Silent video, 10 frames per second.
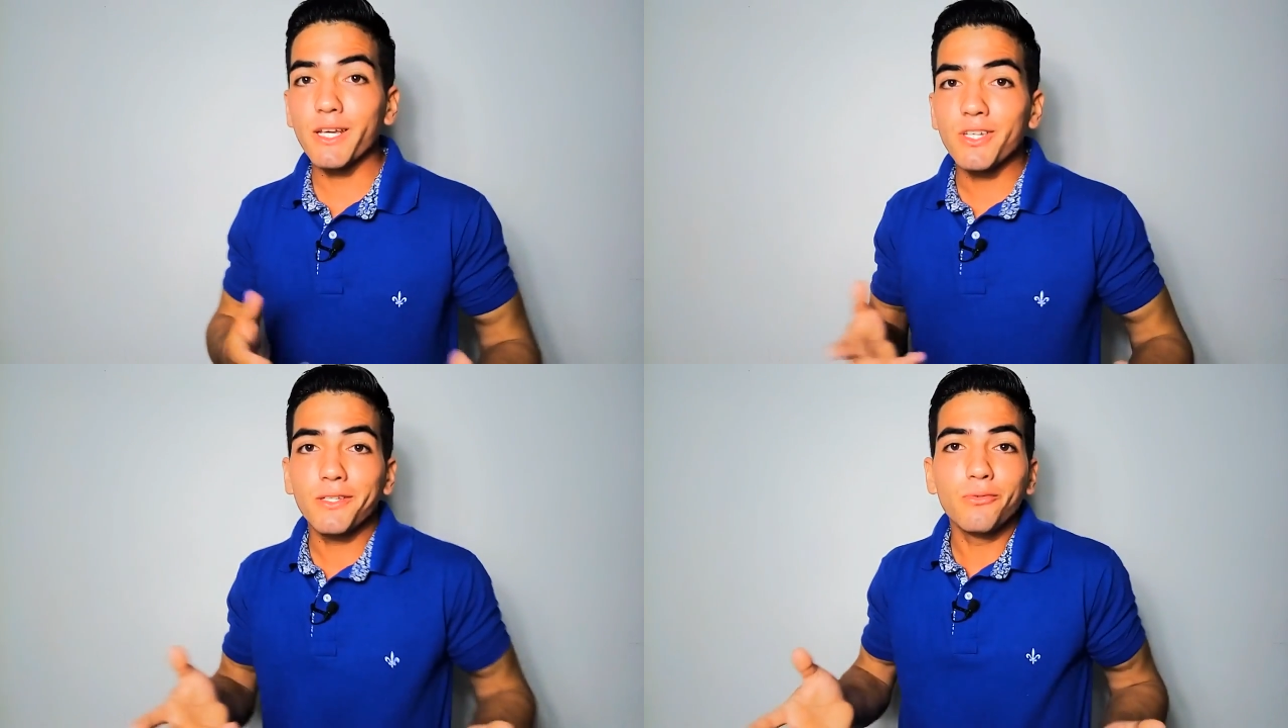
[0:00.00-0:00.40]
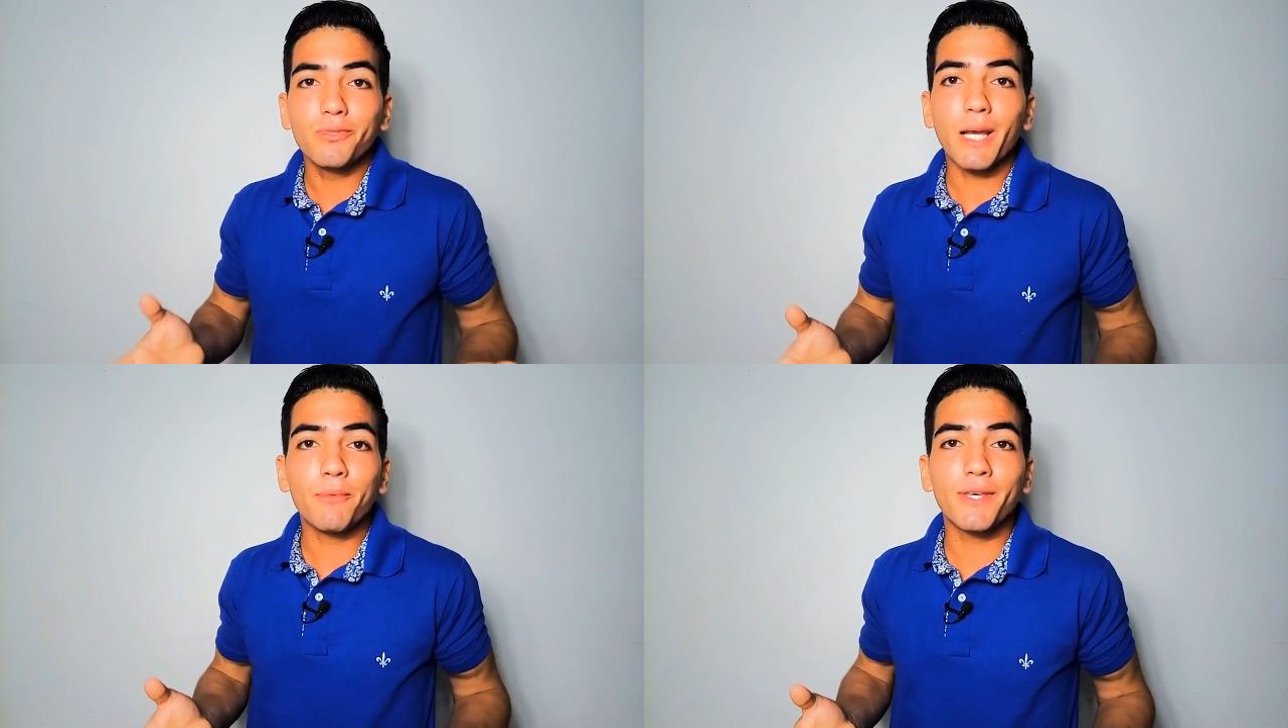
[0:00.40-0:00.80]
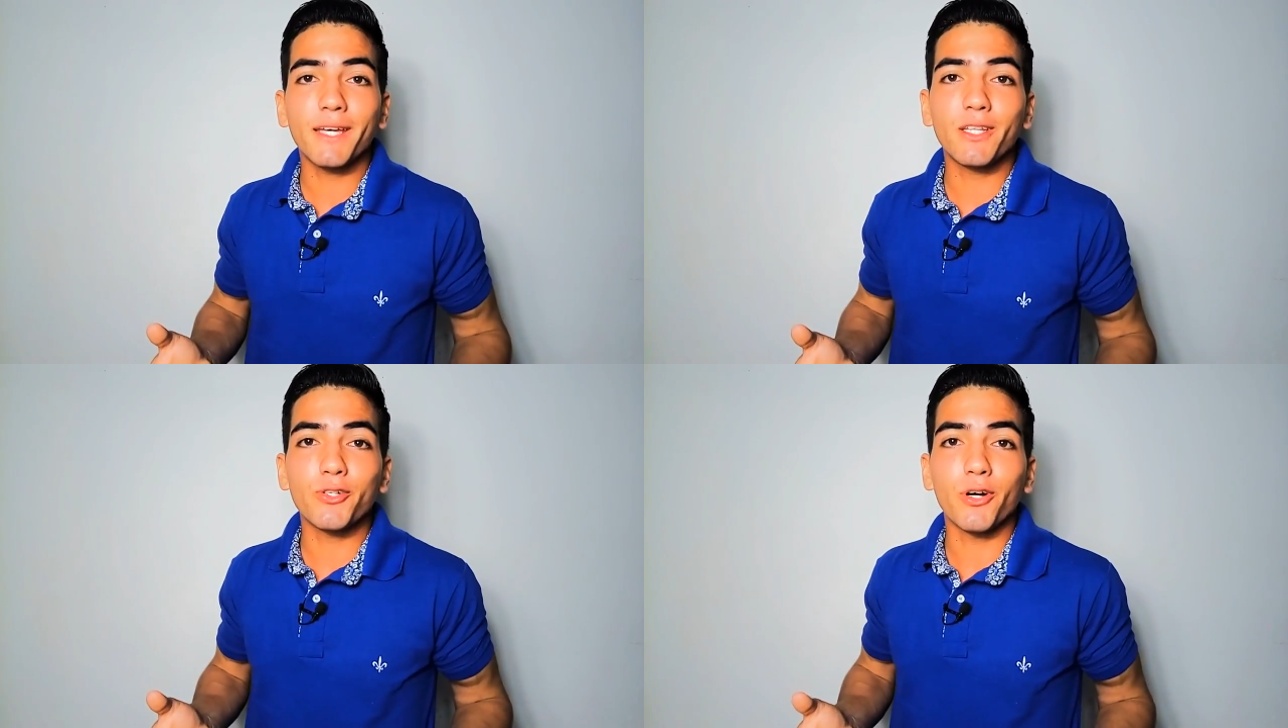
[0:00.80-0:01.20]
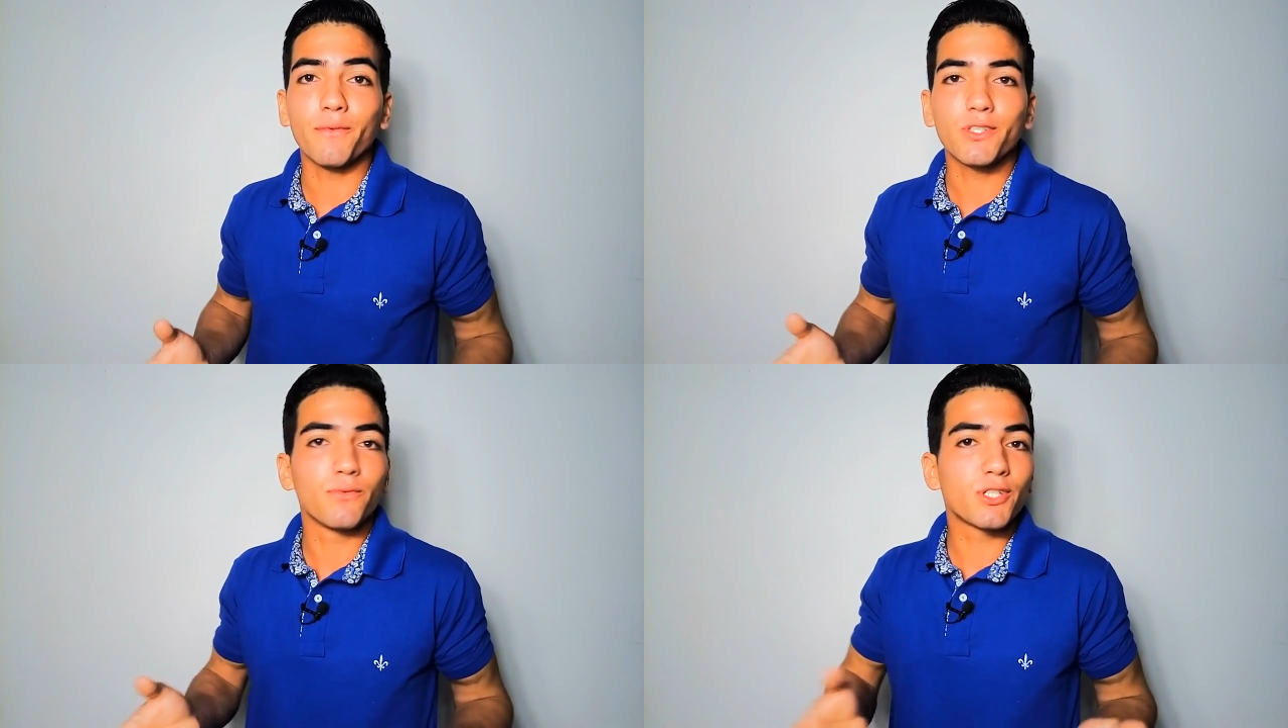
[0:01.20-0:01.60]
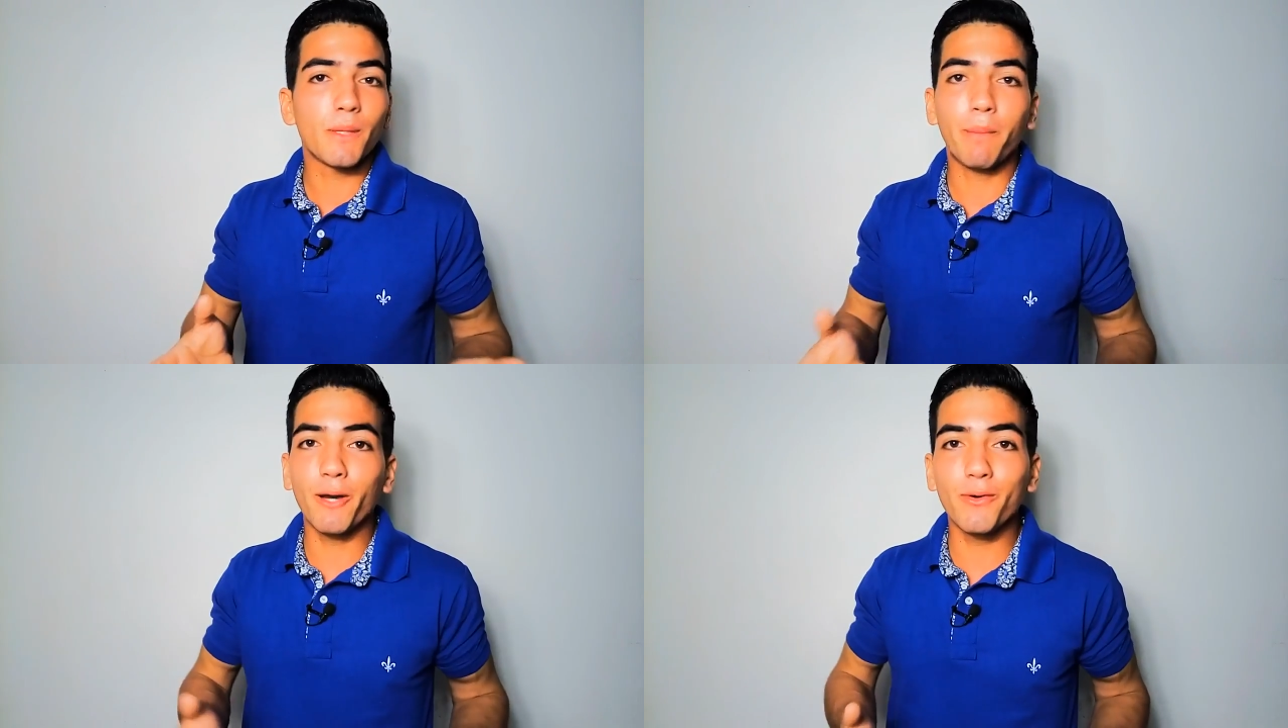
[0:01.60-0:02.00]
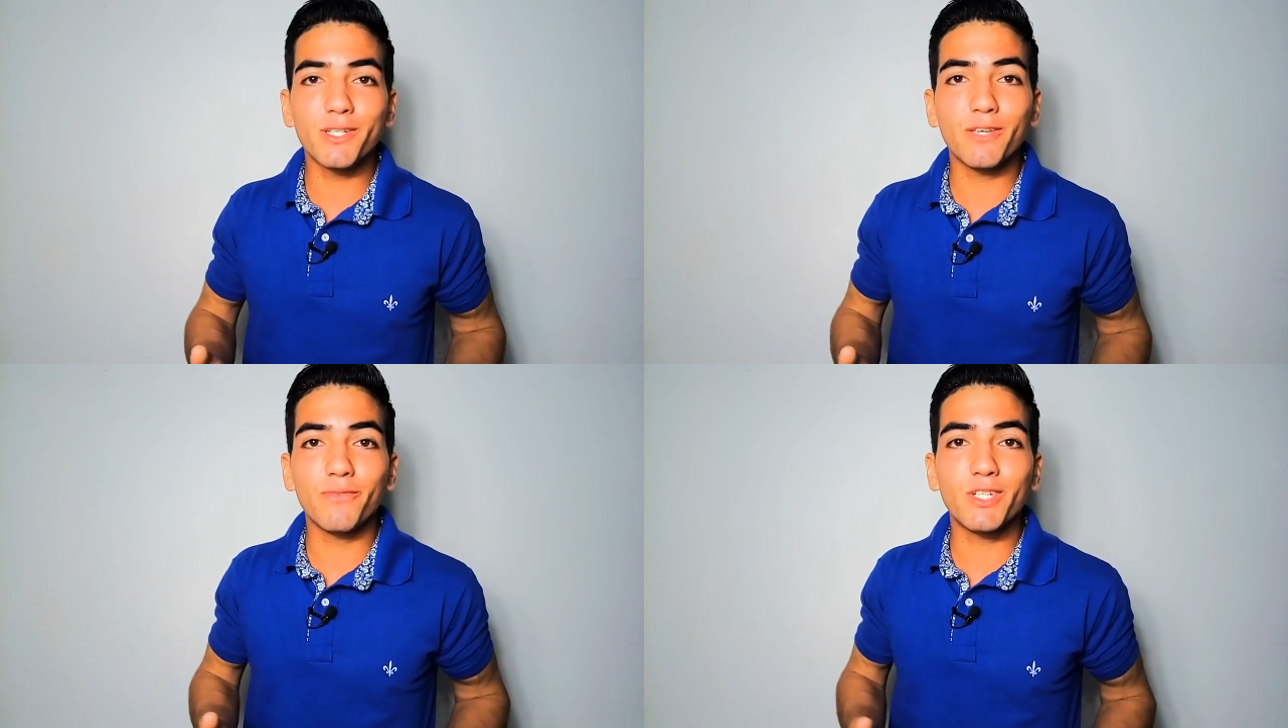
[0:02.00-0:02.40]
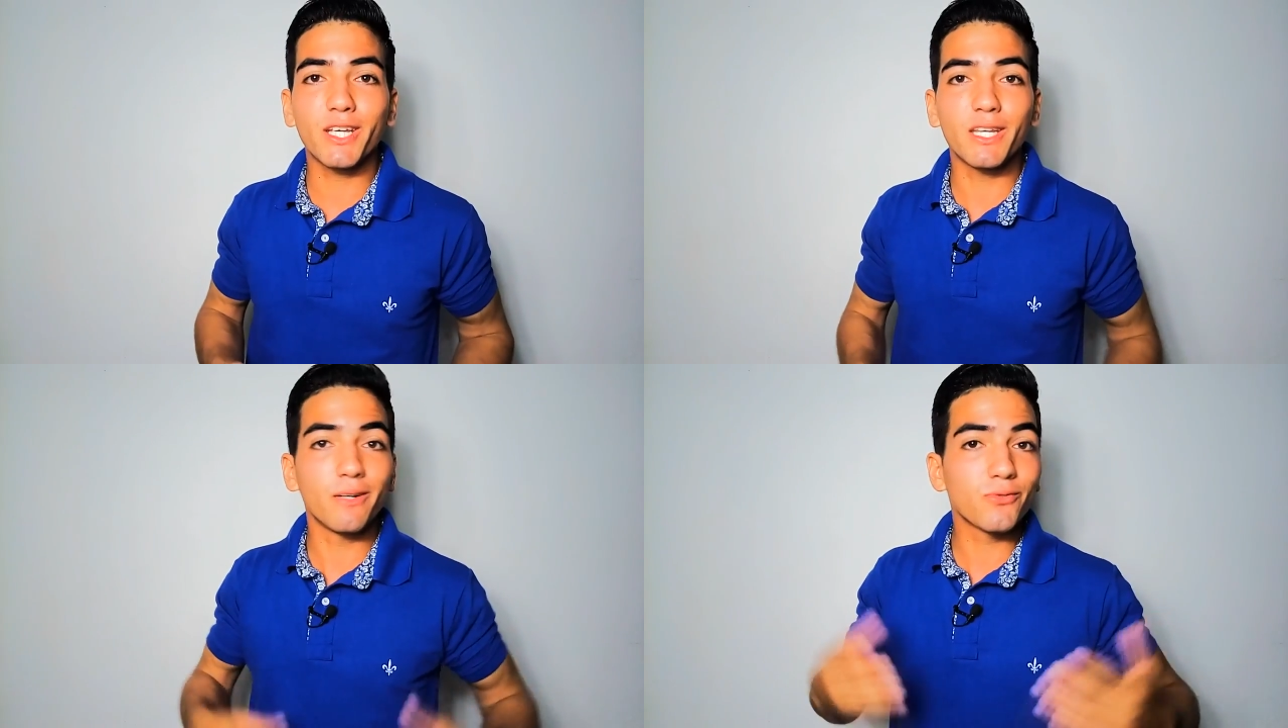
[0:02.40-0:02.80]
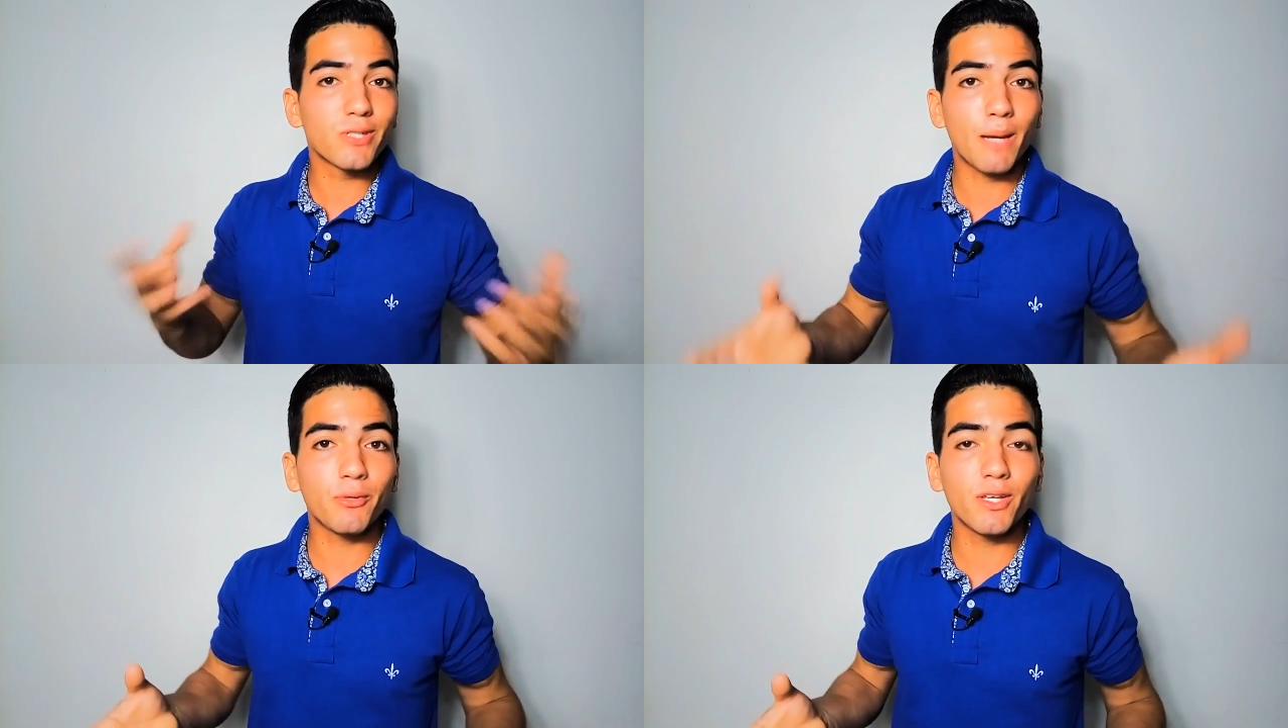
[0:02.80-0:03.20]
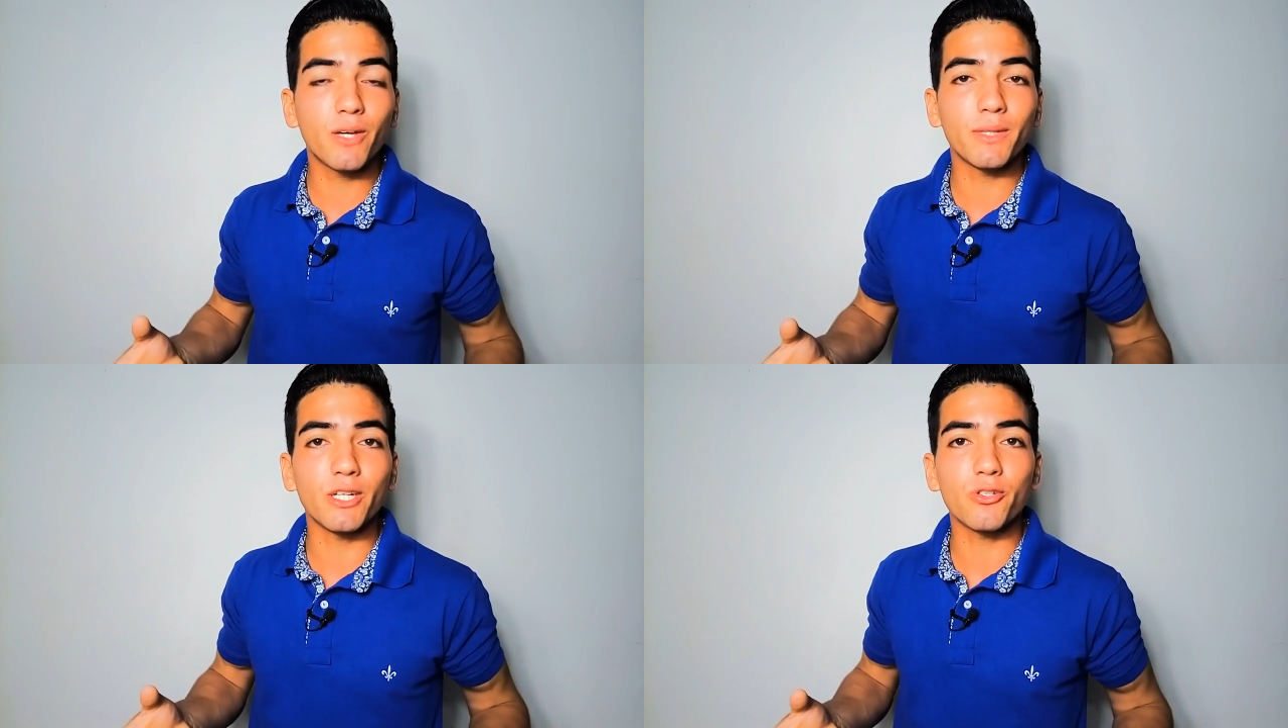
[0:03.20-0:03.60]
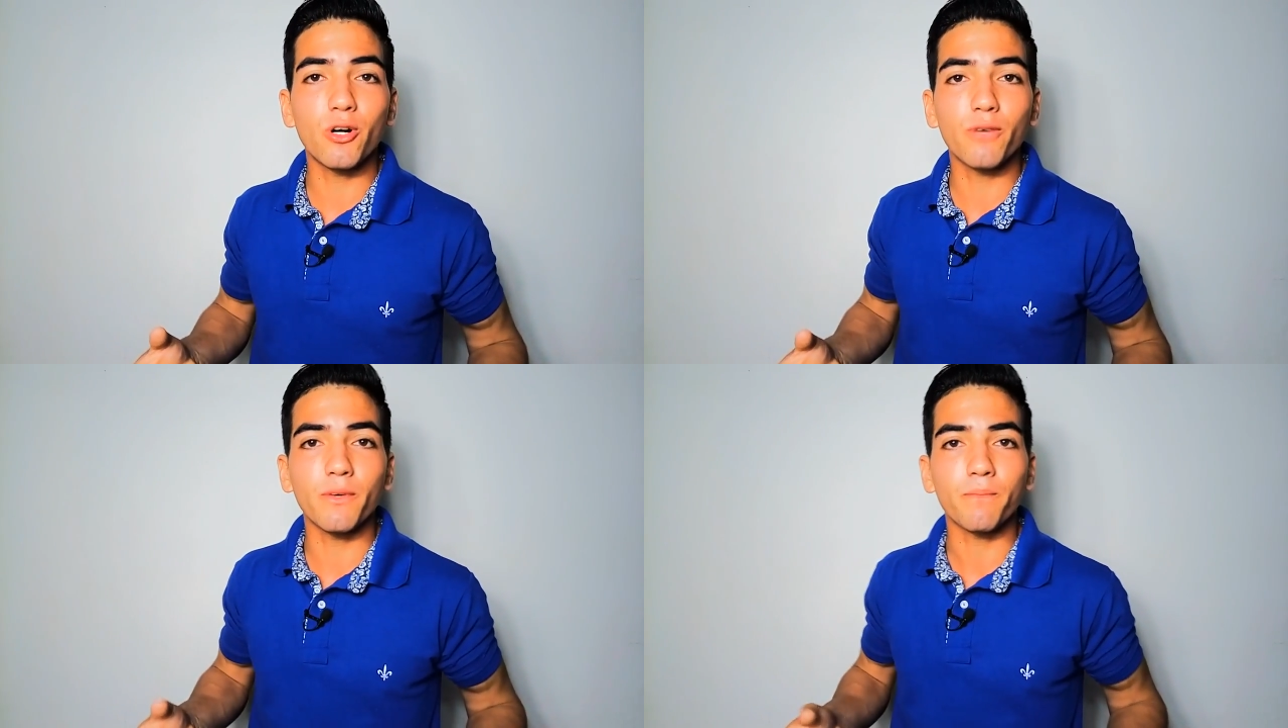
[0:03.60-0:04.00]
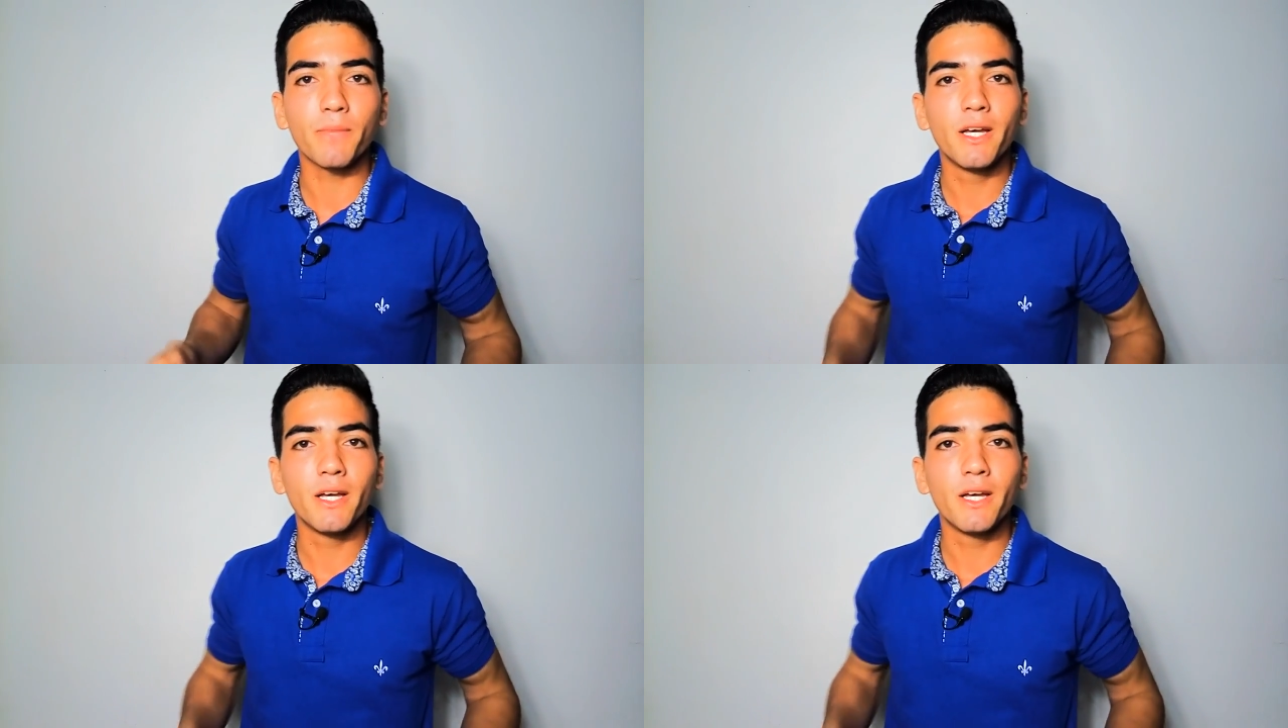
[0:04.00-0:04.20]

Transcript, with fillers: Muita gente não sabe o que é ID Jovem. Se você parou nesse vídeo aqui e não sabe o que é o ID Jovem,